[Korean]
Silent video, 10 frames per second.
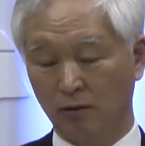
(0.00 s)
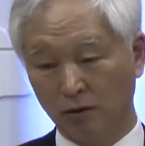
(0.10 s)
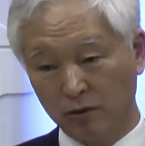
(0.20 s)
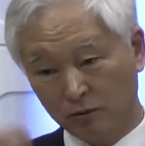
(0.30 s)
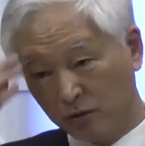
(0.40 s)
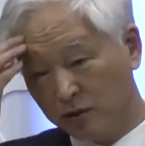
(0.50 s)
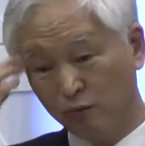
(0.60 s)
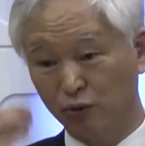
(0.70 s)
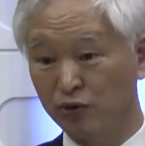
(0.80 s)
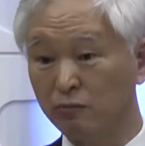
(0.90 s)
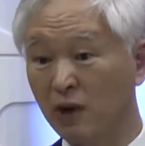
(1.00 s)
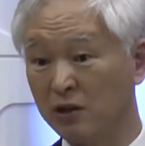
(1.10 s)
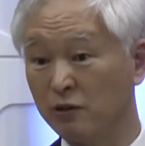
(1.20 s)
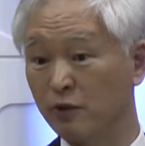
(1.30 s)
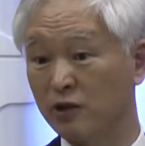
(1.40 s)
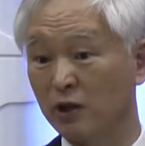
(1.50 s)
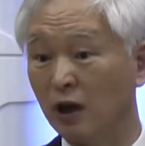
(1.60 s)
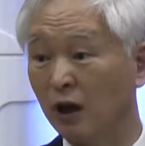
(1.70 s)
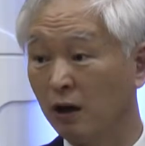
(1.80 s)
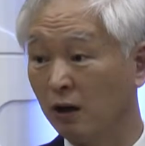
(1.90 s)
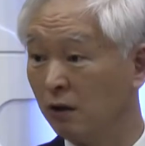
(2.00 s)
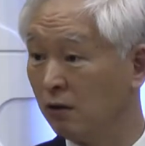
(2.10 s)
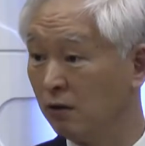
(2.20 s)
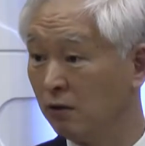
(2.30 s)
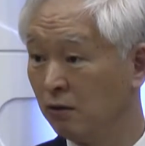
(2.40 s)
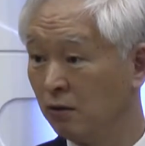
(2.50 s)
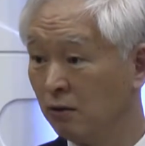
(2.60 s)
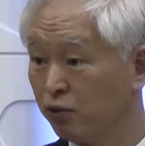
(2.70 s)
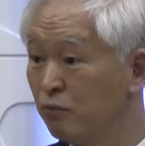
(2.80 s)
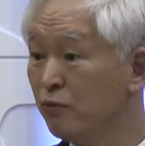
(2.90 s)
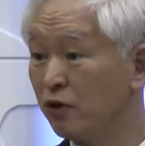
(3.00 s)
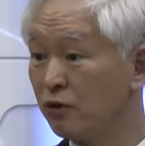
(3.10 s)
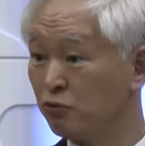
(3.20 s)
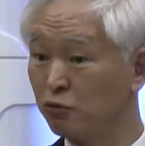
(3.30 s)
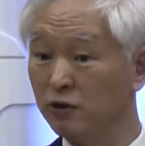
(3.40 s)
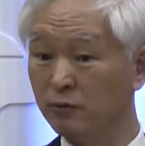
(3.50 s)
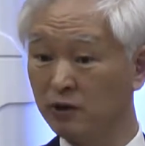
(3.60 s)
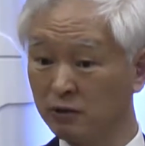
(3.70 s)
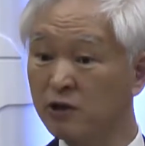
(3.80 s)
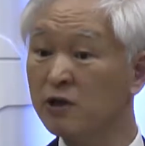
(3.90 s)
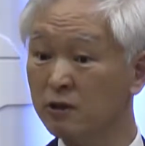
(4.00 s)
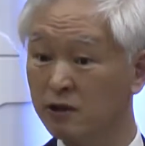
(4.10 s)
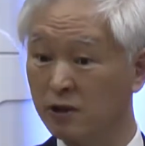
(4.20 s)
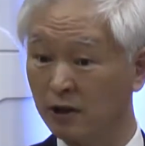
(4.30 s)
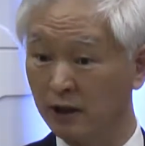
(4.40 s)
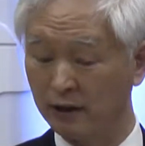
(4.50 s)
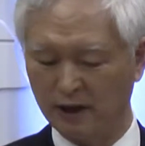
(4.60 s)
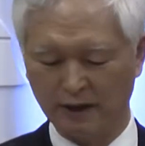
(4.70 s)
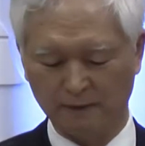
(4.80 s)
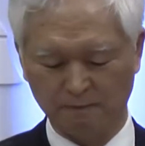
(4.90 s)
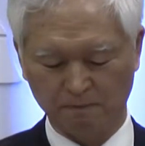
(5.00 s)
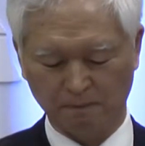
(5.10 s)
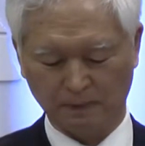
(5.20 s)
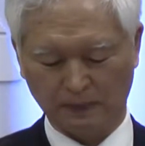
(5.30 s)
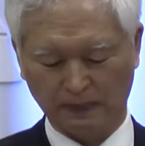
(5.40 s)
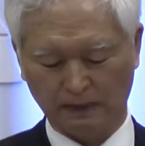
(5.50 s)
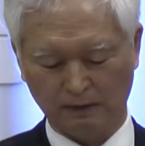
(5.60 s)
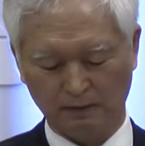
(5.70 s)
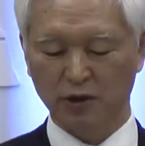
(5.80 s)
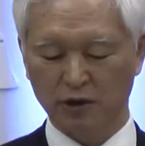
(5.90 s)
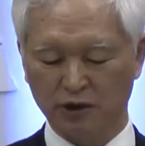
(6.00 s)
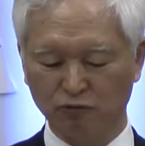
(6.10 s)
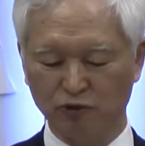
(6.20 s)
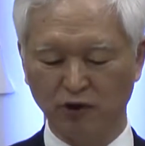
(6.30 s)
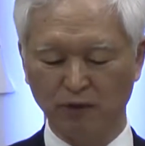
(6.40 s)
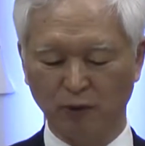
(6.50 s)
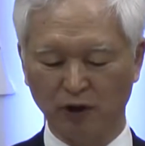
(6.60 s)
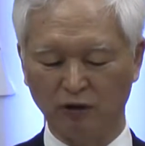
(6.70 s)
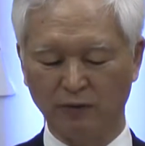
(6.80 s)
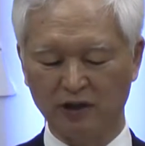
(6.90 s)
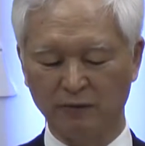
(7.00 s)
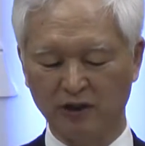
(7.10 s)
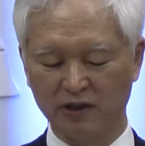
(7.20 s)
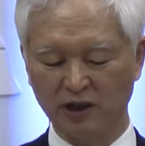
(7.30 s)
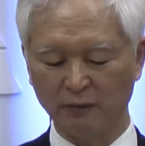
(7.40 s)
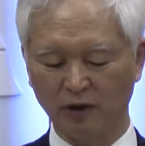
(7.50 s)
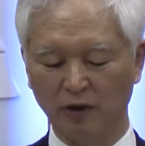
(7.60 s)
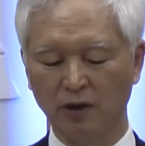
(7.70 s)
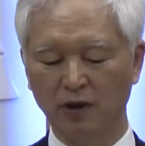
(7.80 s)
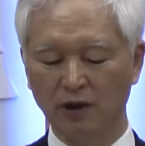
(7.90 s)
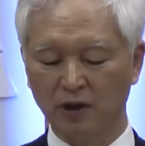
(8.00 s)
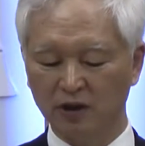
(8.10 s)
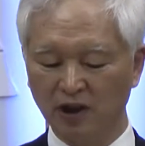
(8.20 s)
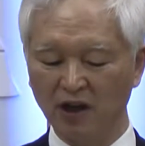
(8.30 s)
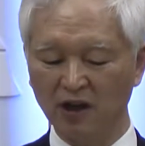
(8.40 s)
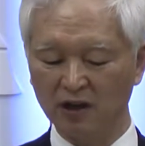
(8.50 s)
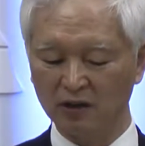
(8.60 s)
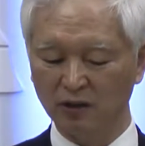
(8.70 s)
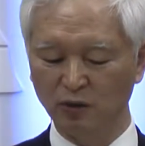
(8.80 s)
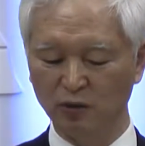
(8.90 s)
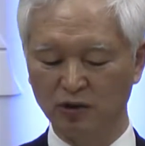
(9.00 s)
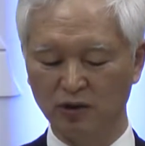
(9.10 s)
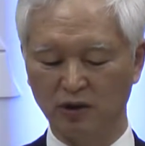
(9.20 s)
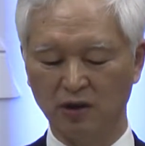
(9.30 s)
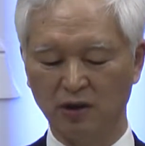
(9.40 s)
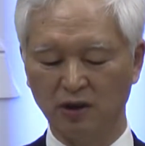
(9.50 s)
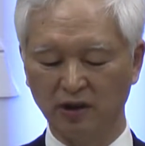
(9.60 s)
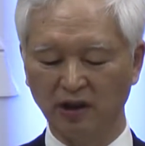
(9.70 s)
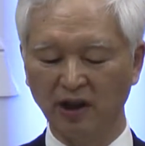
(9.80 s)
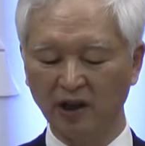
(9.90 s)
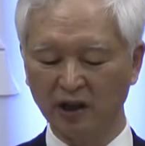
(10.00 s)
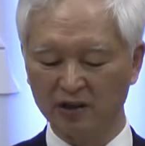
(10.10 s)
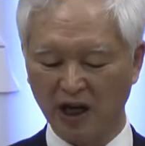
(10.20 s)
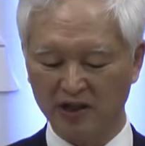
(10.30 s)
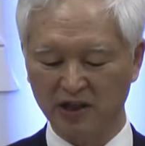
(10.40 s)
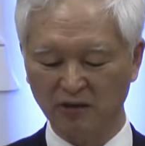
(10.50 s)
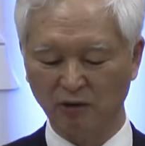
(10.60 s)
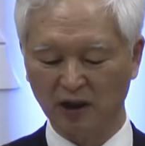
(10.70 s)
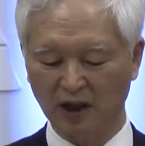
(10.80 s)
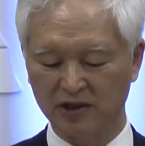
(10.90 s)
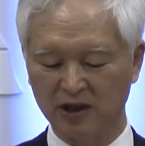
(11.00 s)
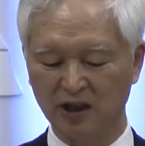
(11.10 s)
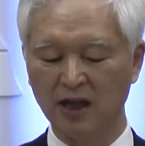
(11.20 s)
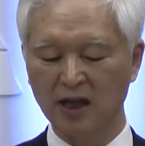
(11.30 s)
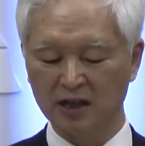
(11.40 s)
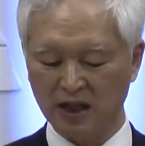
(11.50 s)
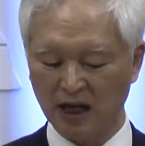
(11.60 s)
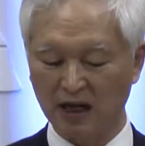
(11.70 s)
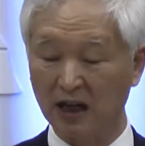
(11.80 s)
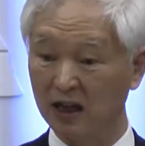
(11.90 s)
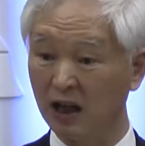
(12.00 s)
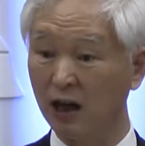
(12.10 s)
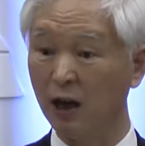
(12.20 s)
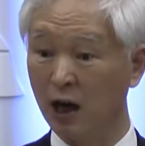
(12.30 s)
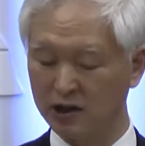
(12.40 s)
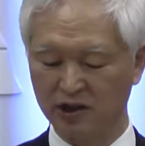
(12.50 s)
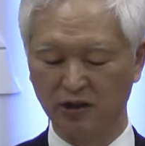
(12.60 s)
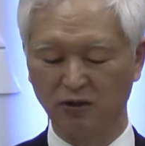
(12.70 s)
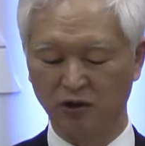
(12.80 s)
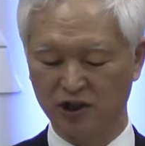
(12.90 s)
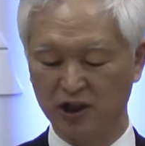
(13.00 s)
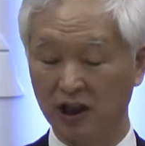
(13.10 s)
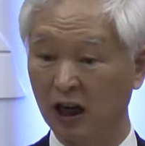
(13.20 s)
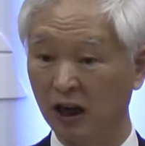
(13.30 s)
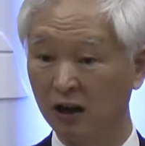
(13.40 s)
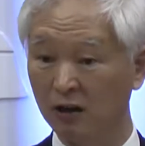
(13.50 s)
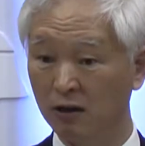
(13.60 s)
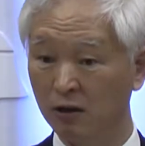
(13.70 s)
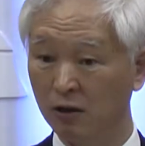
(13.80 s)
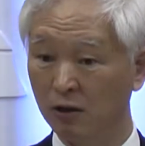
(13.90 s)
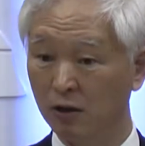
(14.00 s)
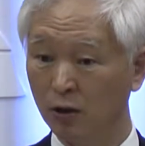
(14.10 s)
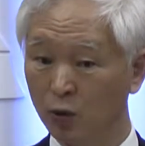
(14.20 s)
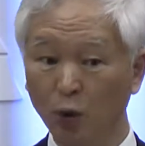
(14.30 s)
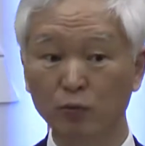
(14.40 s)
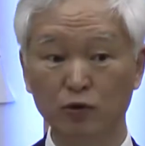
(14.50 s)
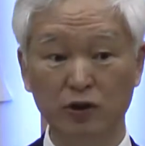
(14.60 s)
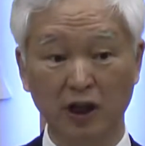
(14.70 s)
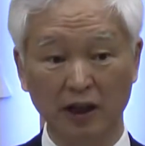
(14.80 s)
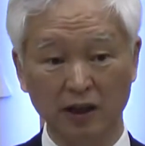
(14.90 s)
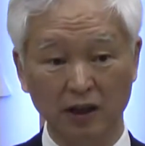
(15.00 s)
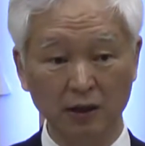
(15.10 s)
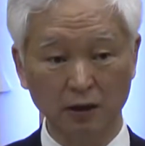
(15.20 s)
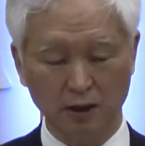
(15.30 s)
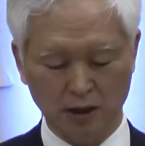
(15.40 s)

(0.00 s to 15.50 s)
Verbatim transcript: 어, 이 뜻이 무슨 말씀이실까? 분명히 주님이 뜻이 있으실 텐데 19절에 뭐라고 말씀하시냐면 내 이웃을 내 자신과 같이 사랑하라 하신 것이니라. 이 문장이